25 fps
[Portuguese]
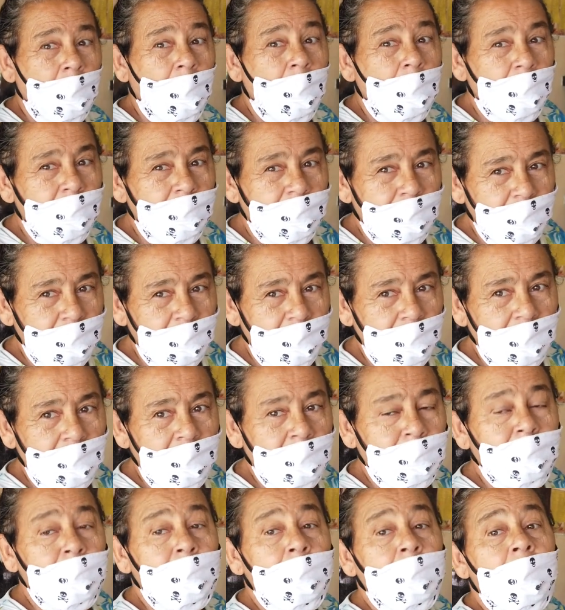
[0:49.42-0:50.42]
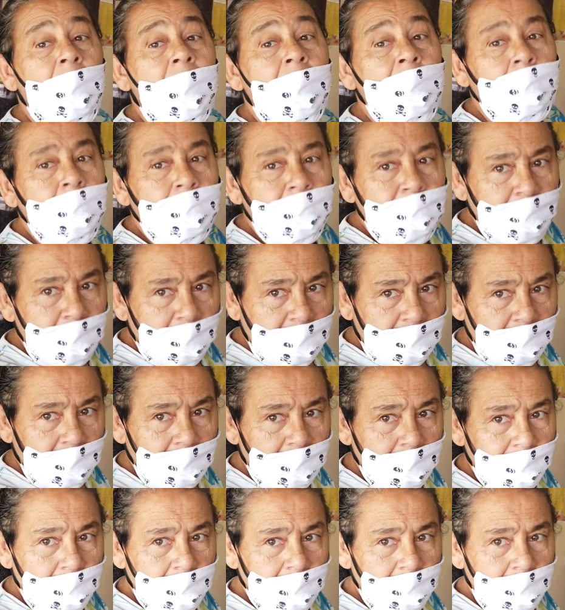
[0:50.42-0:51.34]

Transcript: Ouvi. E fui logo ver.